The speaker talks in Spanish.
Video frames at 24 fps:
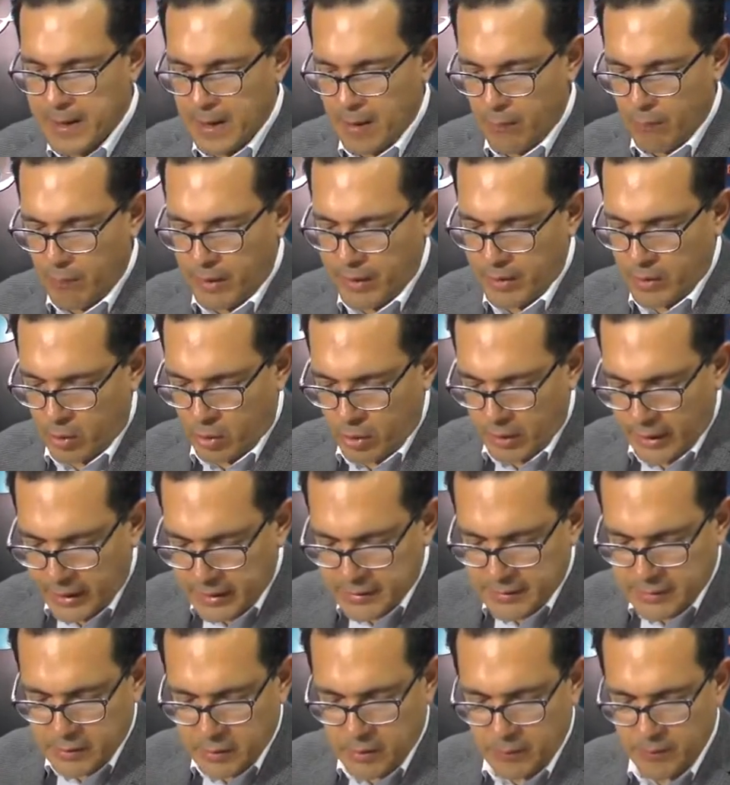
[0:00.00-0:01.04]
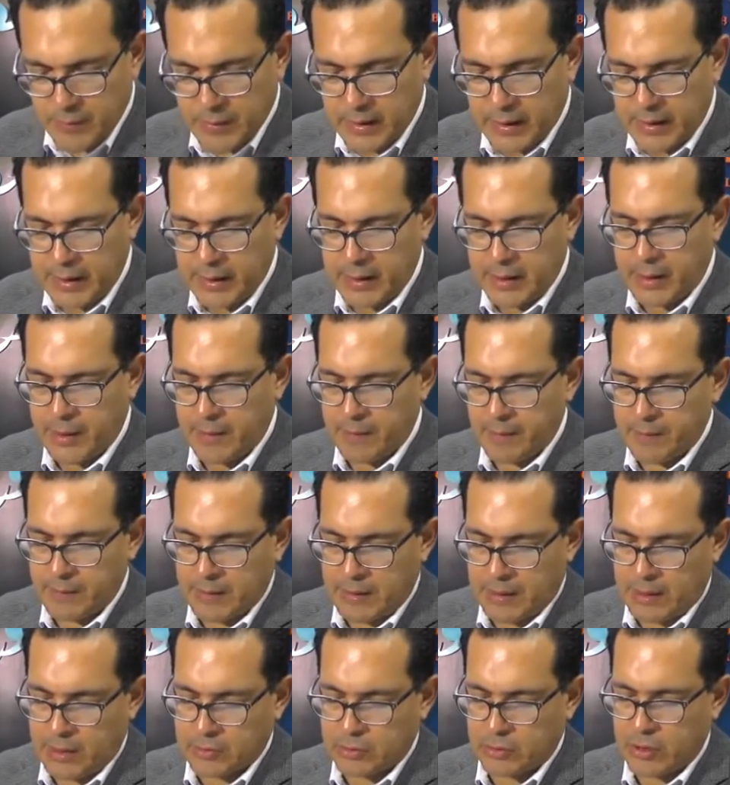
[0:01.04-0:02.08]
Bueno, con esto eh,
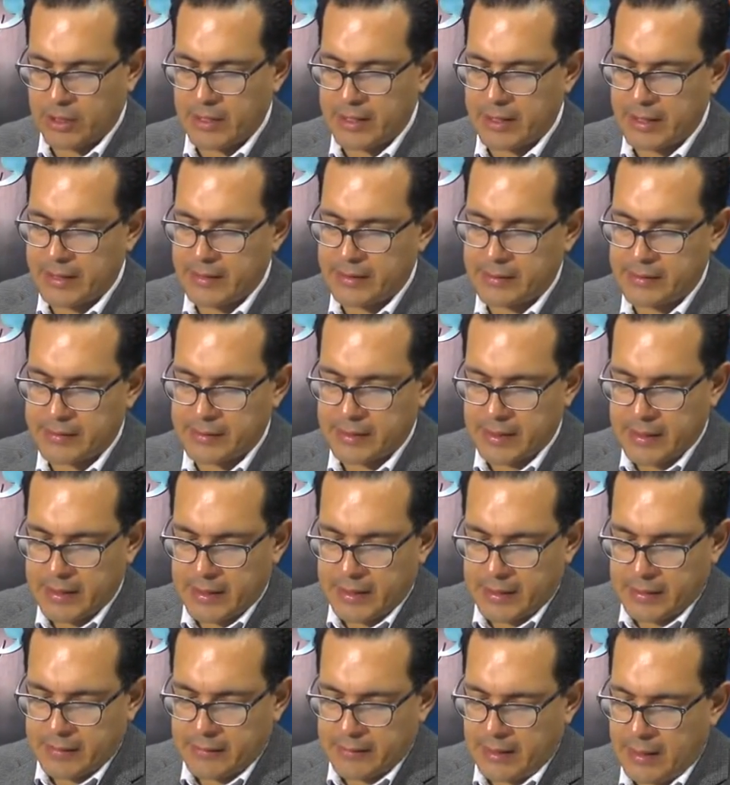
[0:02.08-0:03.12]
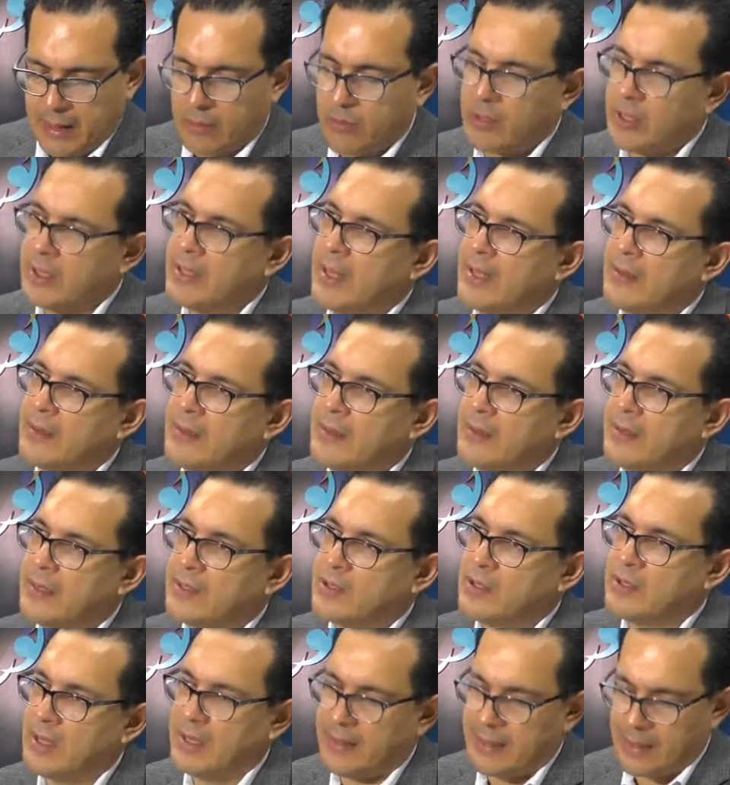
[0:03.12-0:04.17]
las autoridades de la Unidad
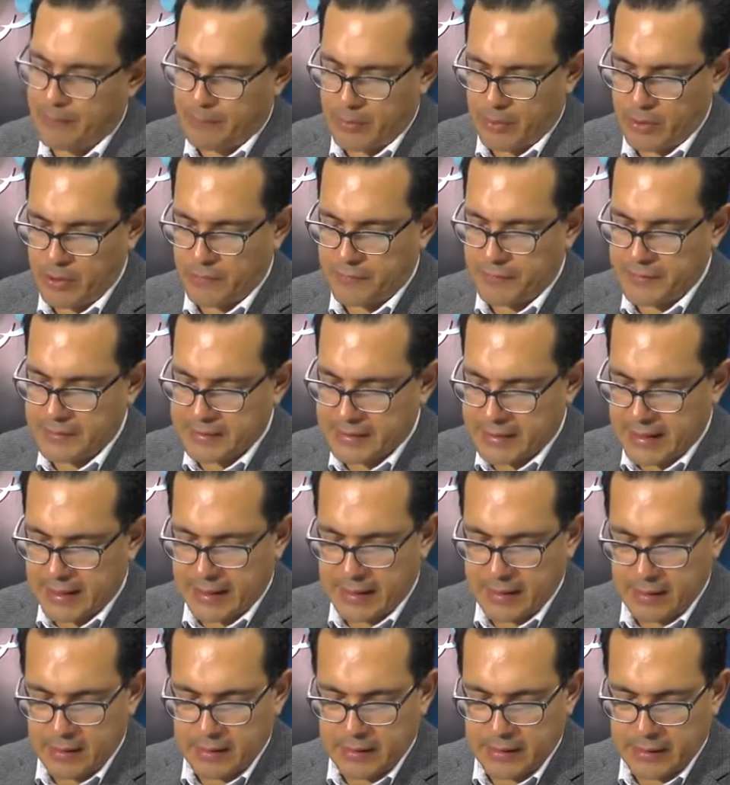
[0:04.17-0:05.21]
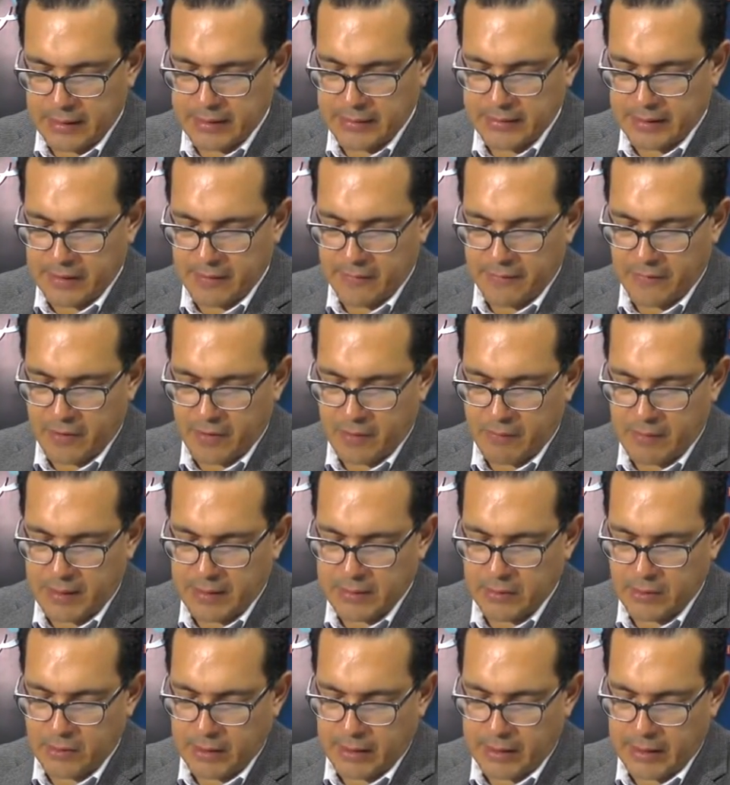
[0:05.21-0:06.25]
Nacional de Apoyo Fiscal están
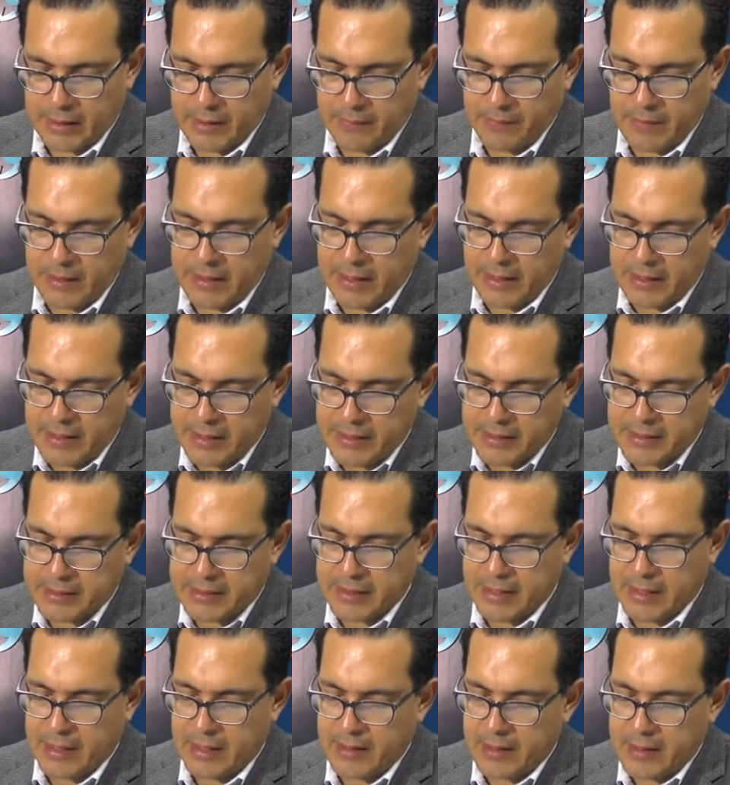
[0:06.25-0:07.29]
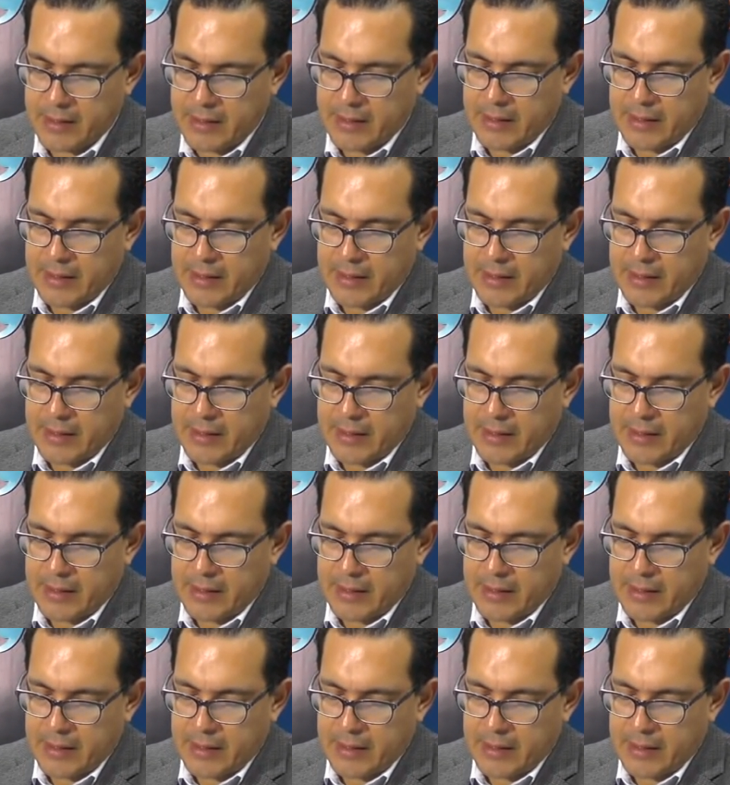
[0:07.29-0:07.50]
informando que inicia